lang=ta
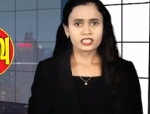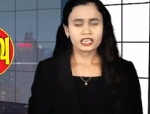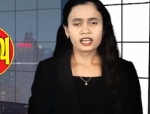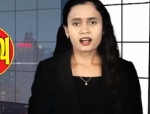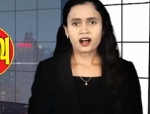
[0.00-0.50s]

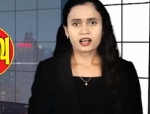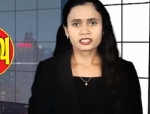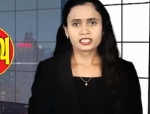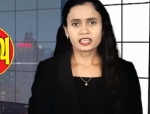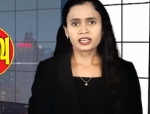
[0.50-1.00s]
சில
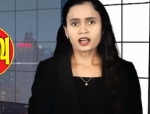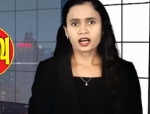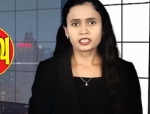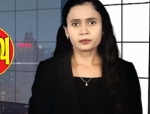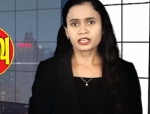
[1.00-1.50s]
ஆசிரியர்
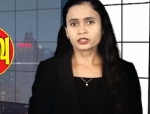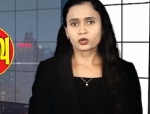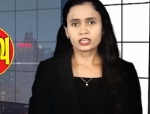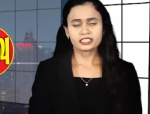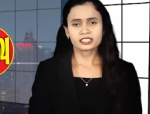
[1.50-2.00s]
அதிபர்
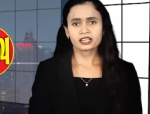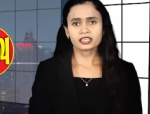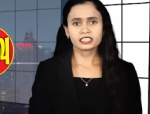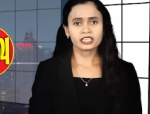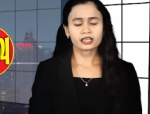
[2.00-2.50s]

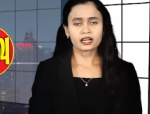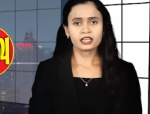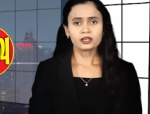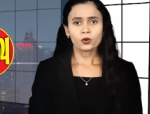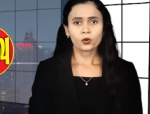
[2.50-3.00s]

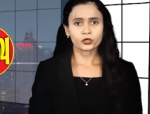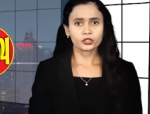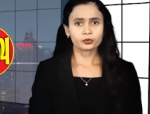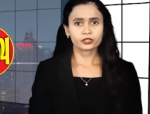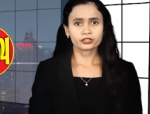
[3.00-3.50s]
தொழிற்சங்கத்தினரால்
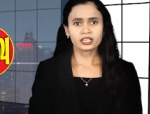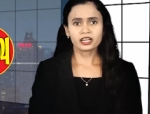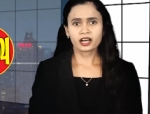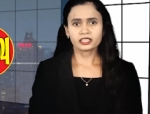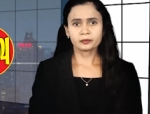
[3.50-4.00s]
ஒட்டுமொத்த
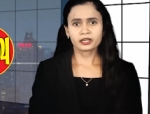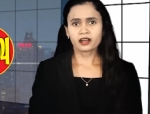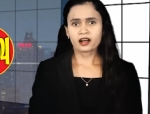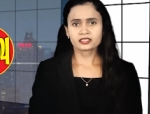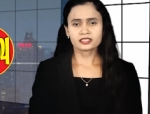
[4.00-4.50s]
அதிபர்
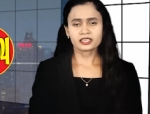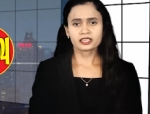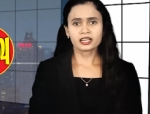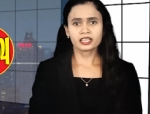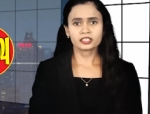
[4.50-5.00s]

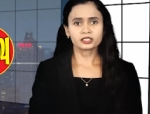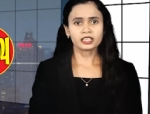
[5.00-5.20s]
ஆசிரியர்களையும்